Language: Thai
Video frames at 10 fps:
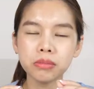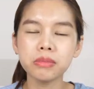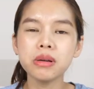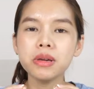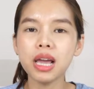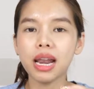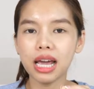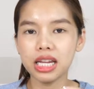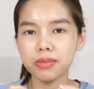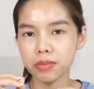มันไม่มีอะไร
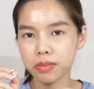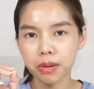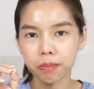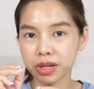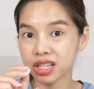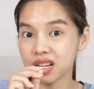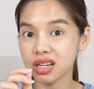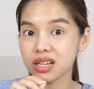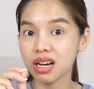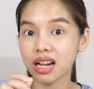ที่มันเป็นแบบเป็นเนื้อ
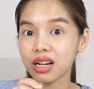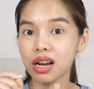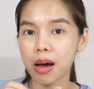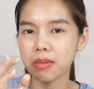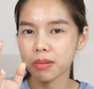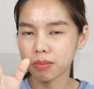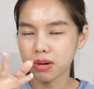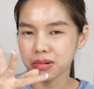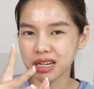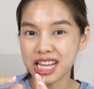เนื้อเลยละเหมือน
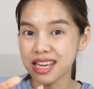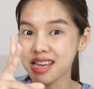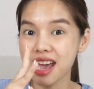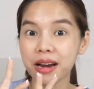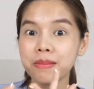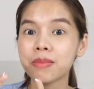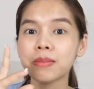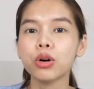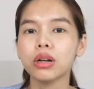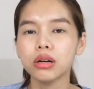มันเนียนไป
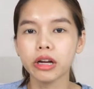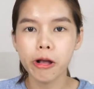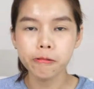หมดเลย